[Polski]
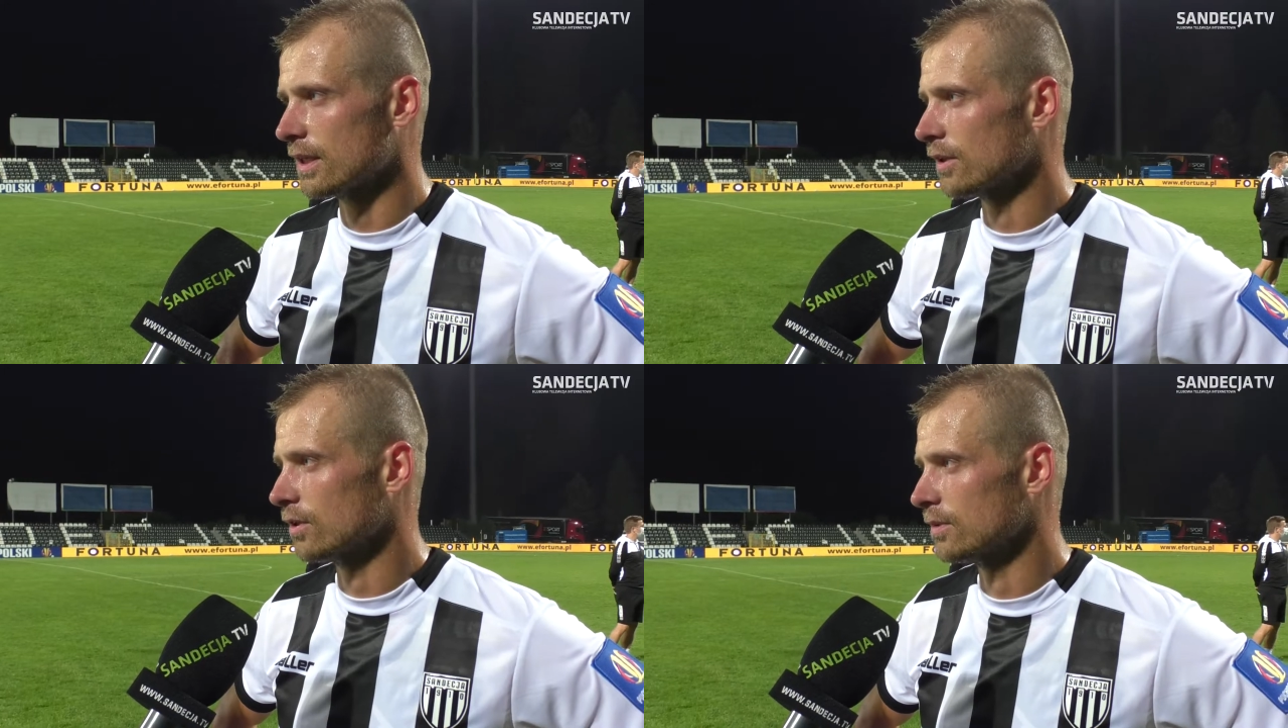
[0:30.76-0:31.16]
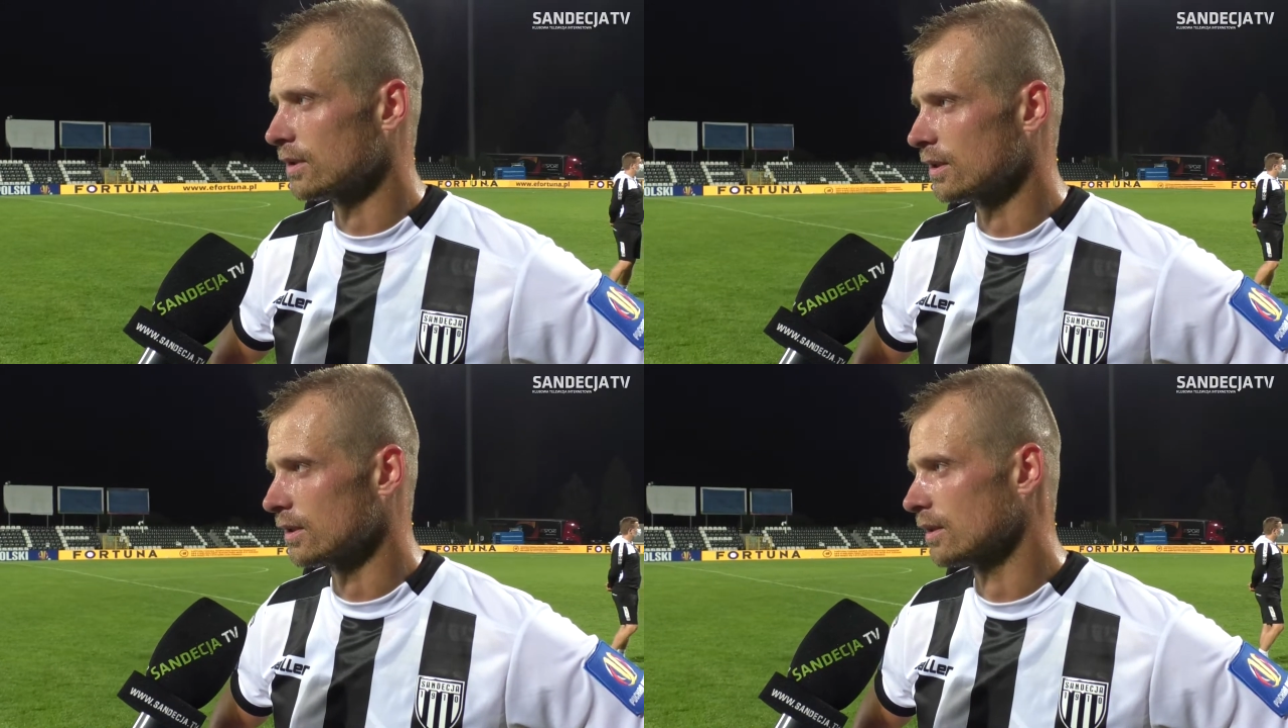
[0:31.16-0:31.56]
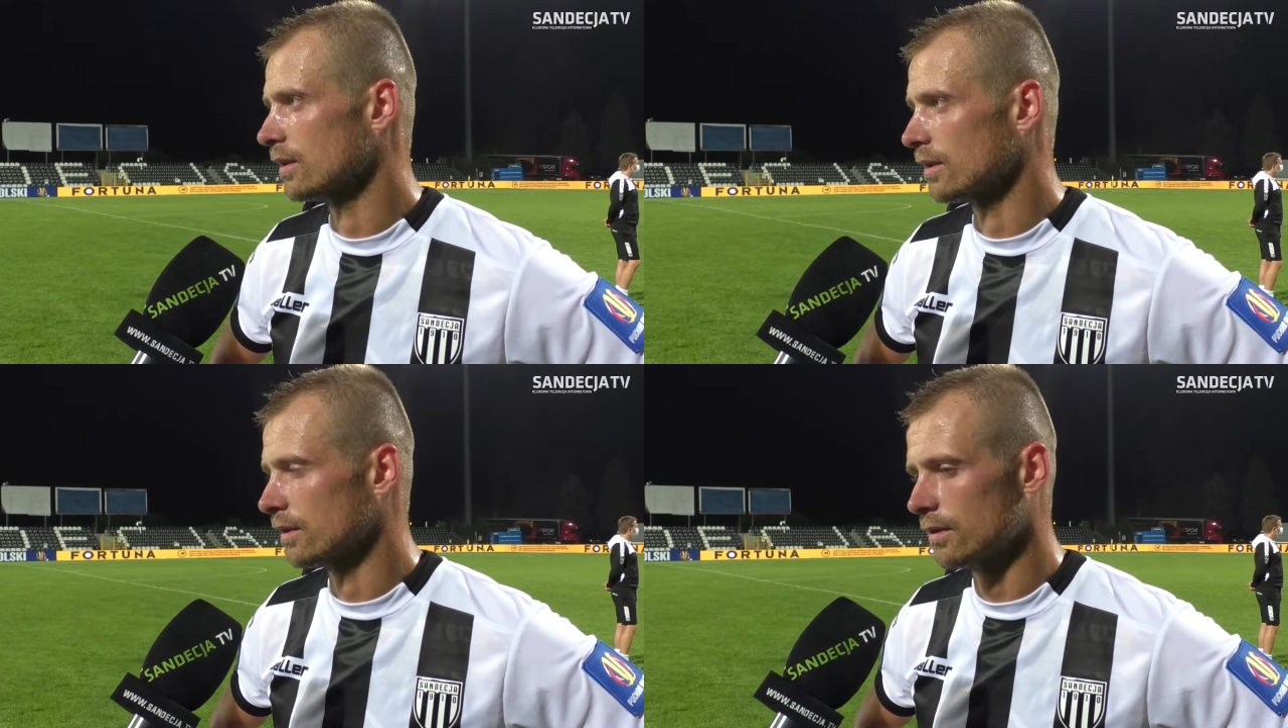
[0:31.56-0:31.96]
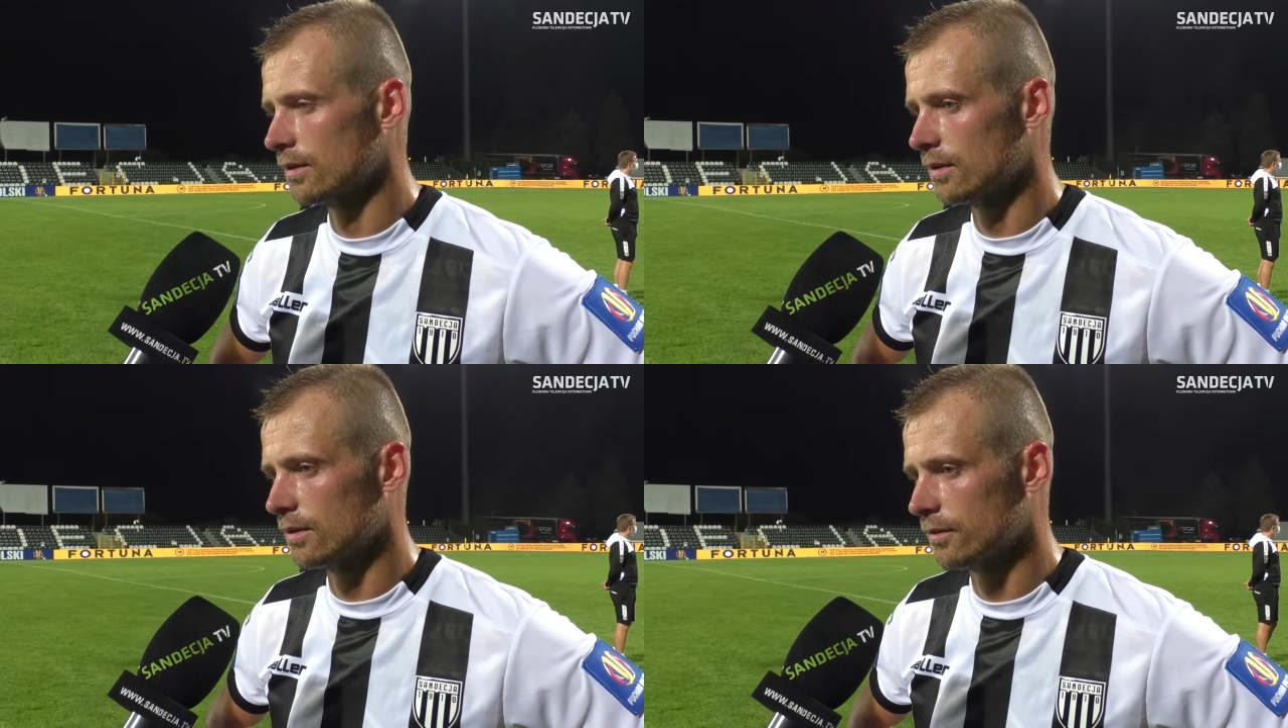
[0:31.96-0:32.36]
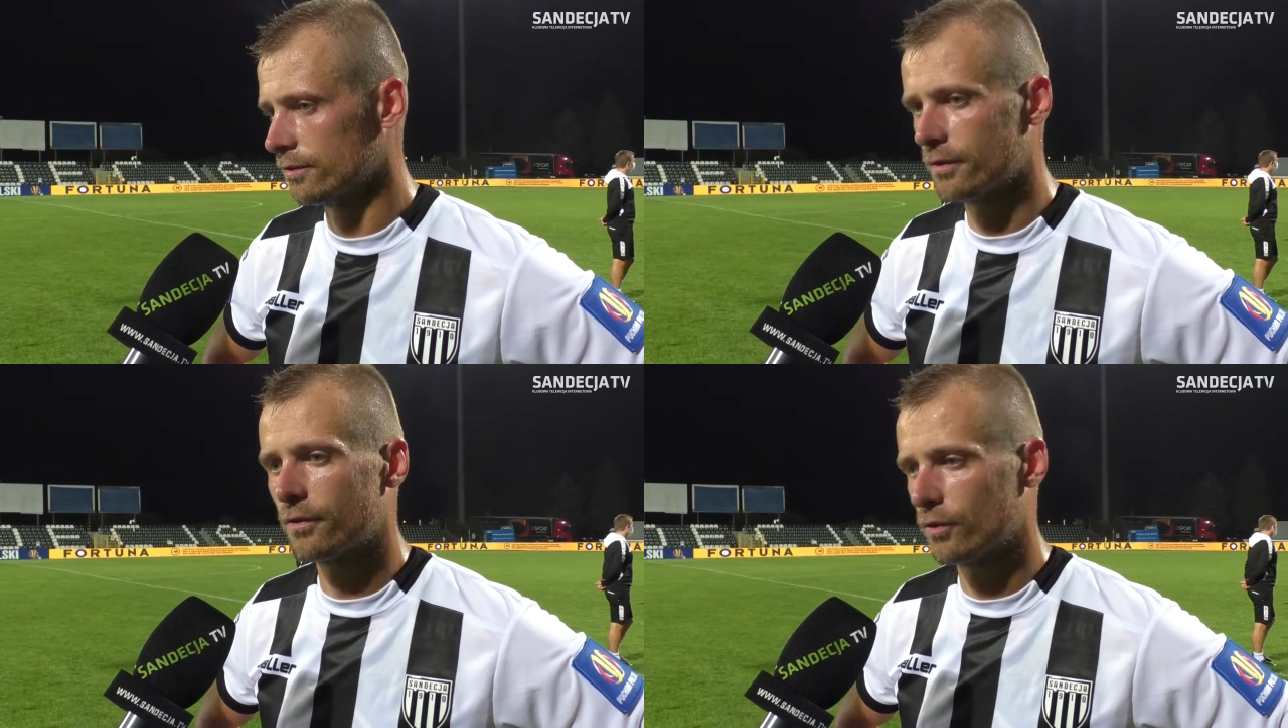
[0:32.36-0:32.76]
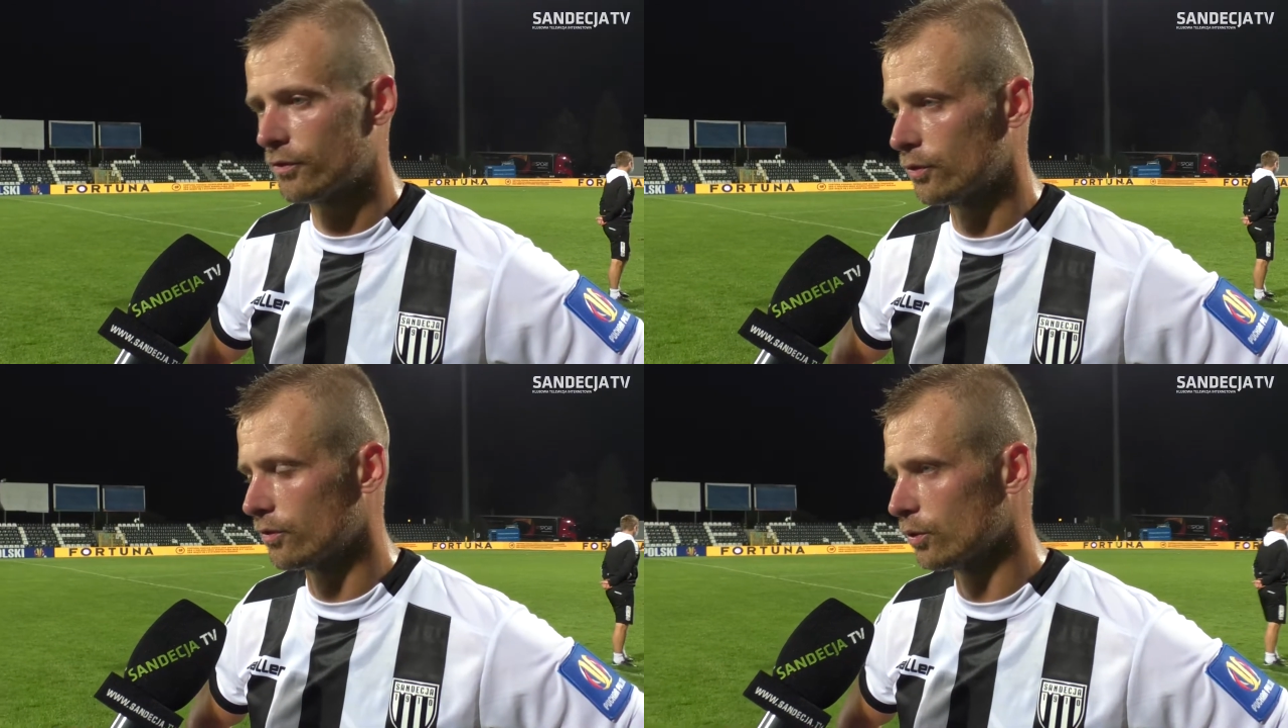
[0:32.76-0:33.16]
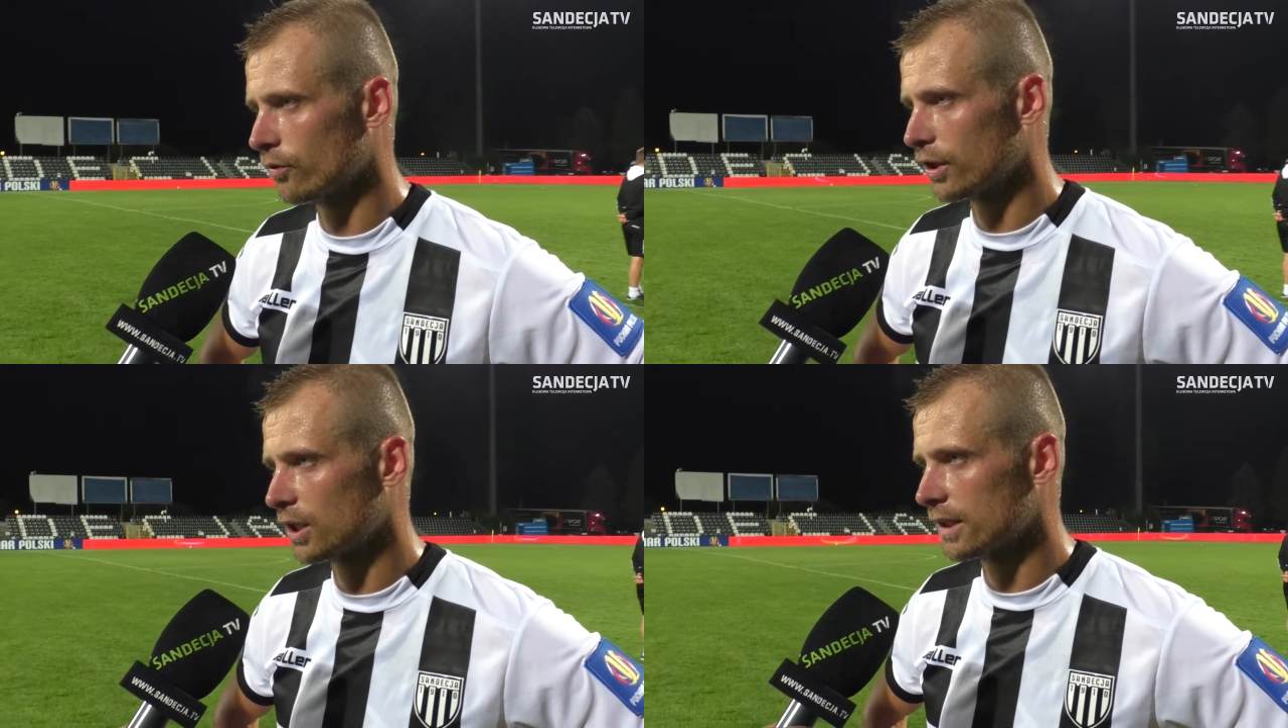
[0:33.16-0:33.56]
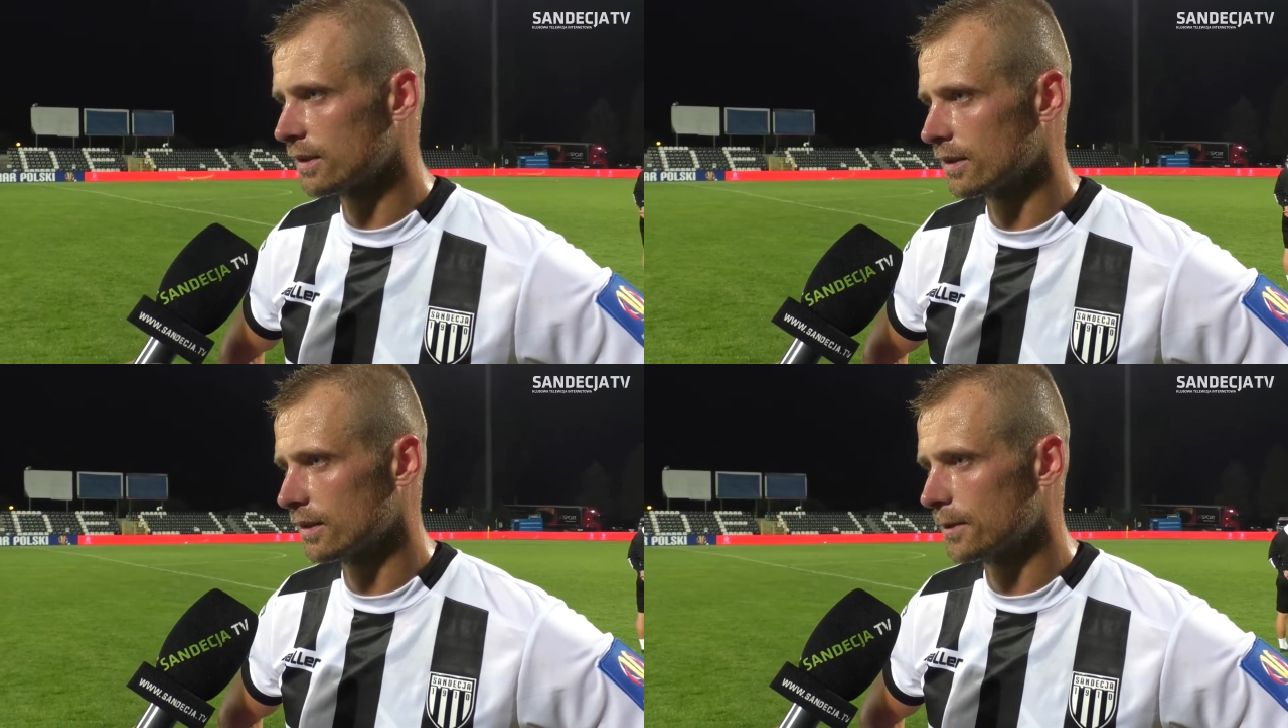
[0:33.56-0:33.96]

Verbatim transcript: Legią e, w, weekend e,